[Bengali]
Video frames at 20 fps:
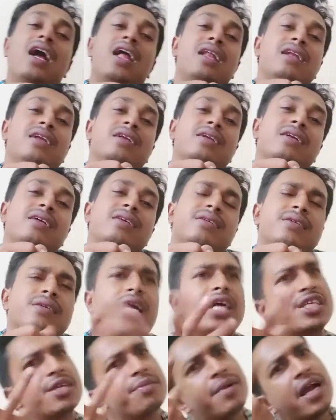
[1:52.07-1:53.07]
আর
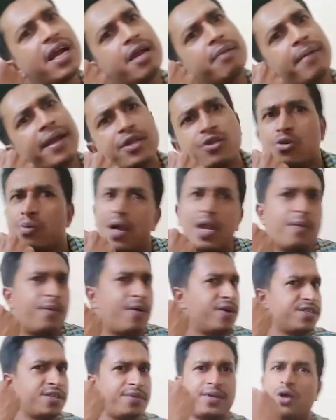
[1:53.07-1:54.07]
কাশেম কাকার মাইক তো
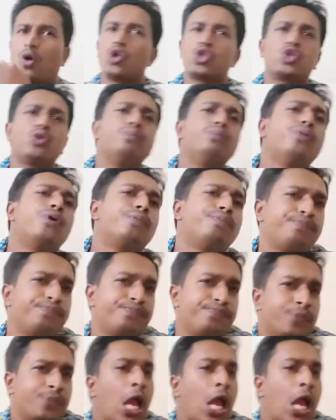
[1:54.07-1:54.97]
ভাড়া পাওয়া যাবে না অসম্ভব